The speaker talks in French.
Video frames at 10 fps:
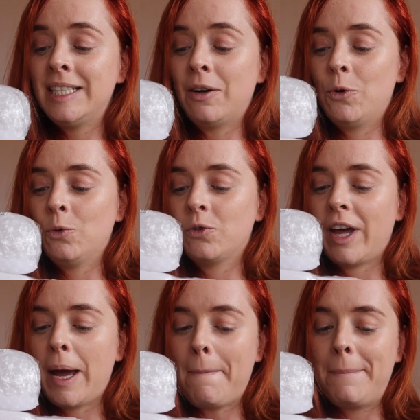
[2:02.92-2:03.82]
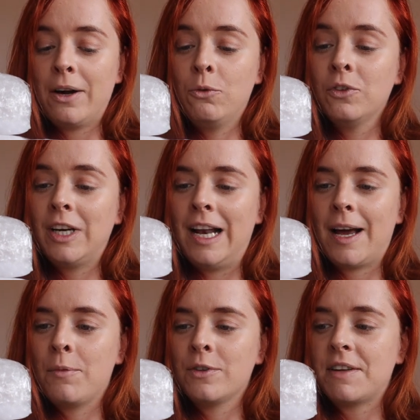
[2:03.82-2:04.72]
dire le contraire. Par contre,
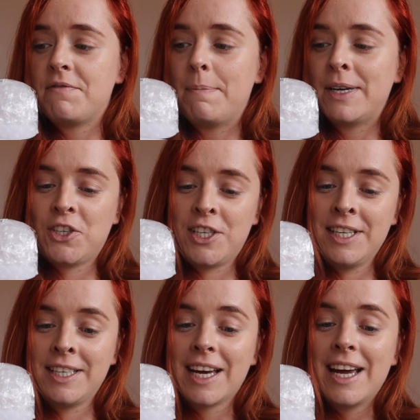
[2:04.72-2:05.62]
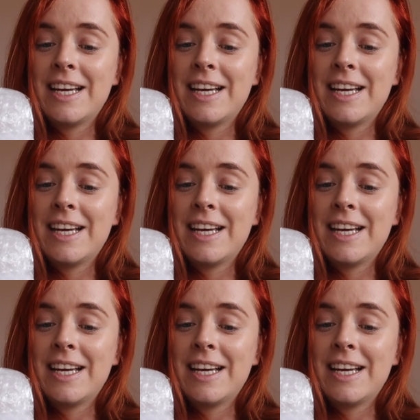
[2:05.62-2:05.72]
clairement, ça fait pas chic,